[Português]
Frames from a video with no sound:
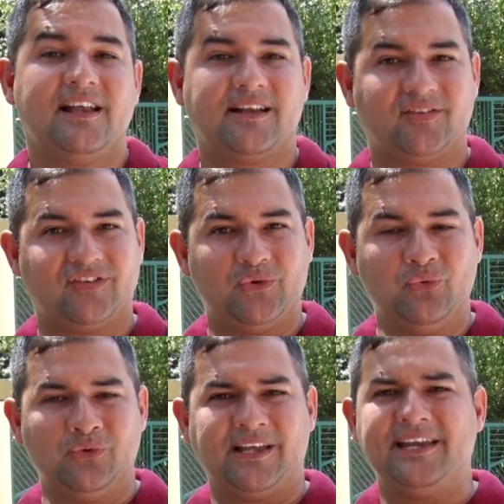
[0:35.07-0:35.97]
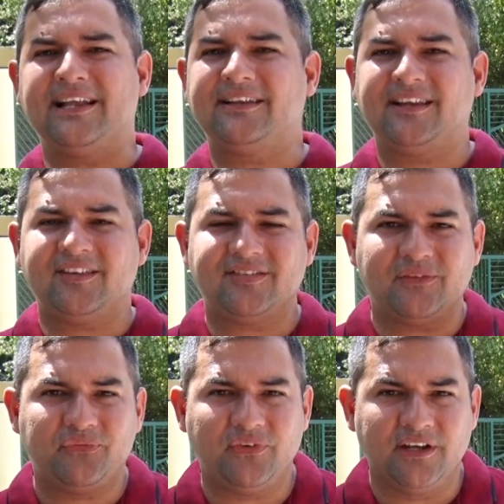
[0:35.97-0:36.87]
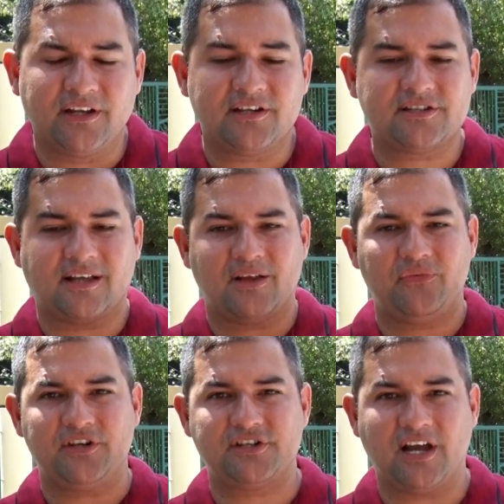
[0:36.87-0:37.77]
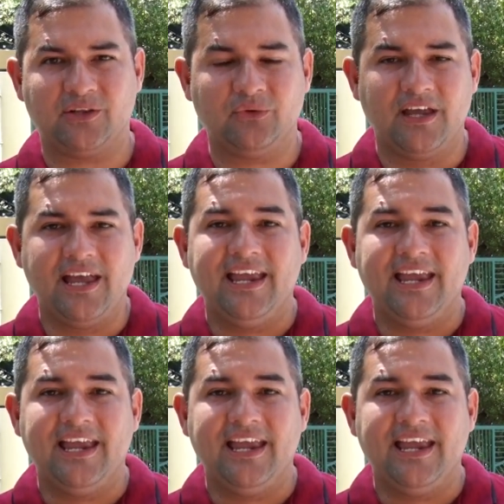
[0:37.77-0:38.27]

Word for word: Na segunda e na terça-feira estará fechado